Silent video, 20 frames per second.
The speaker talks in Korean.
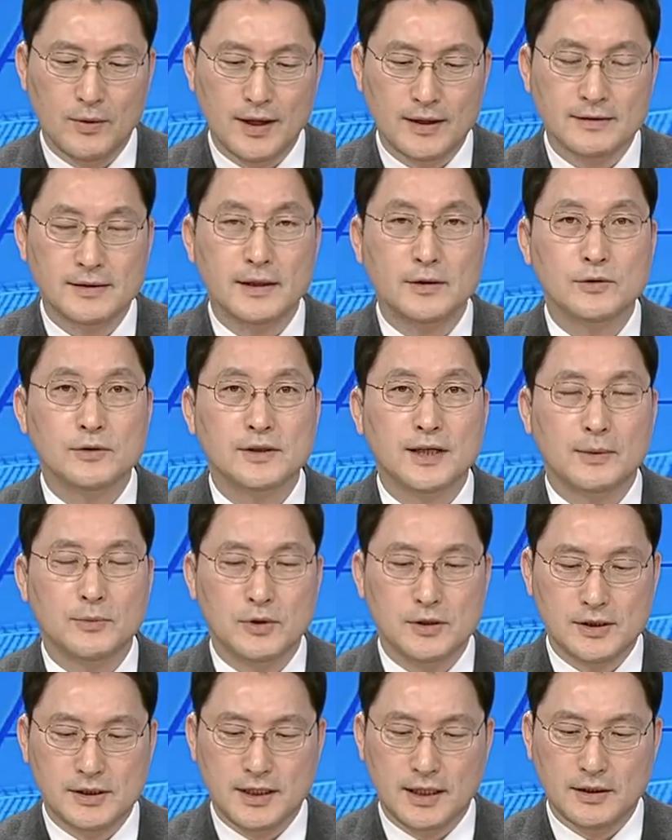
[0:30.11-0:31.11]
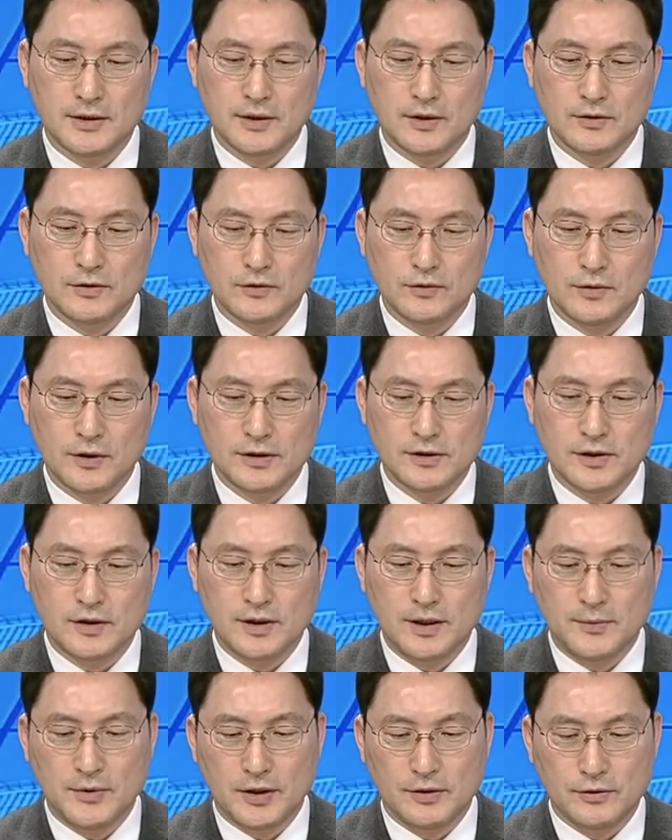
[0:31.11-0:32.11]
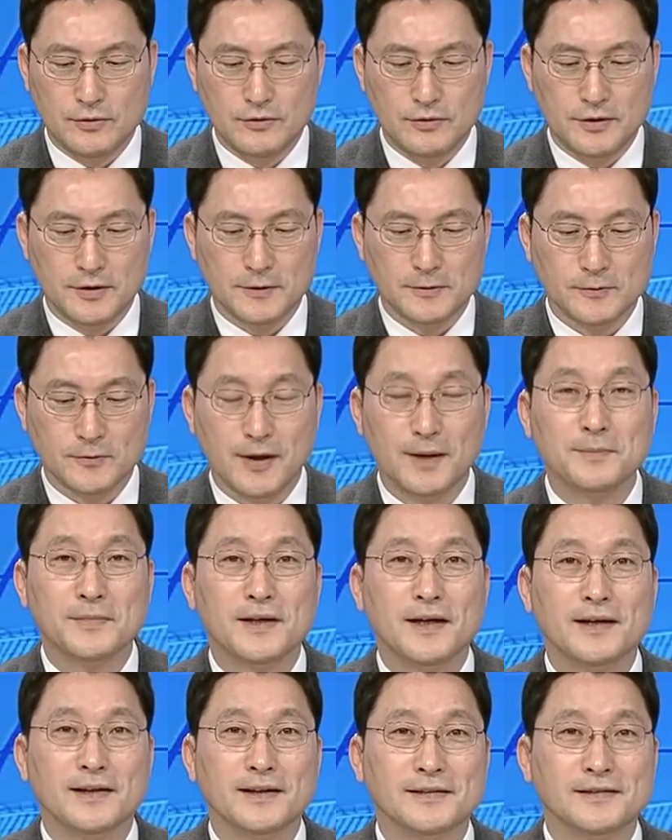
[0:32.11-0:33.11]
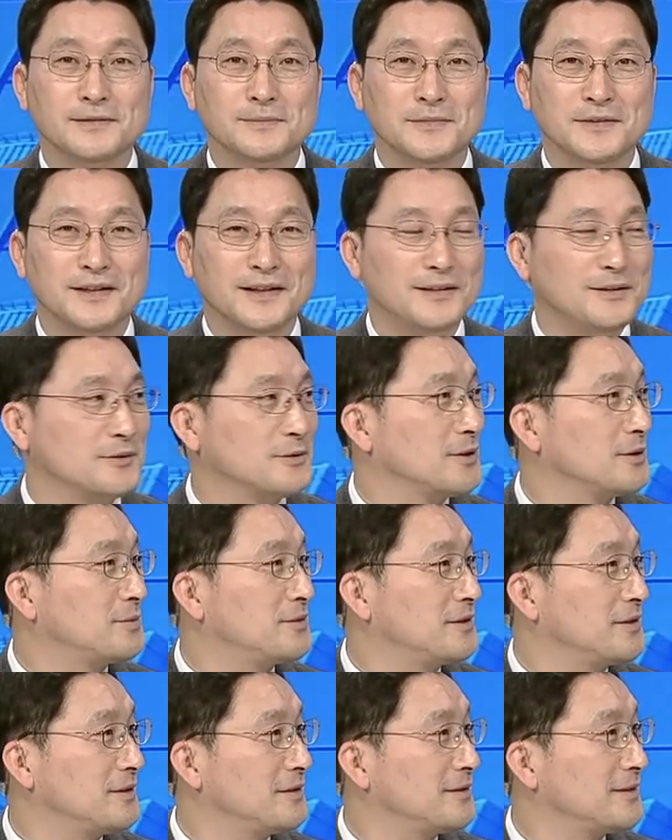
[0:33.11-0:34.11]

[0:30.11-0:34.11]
황세훈 자본시장연구원 선임연구위원과 함께하겠습니다. 어서 오십시오.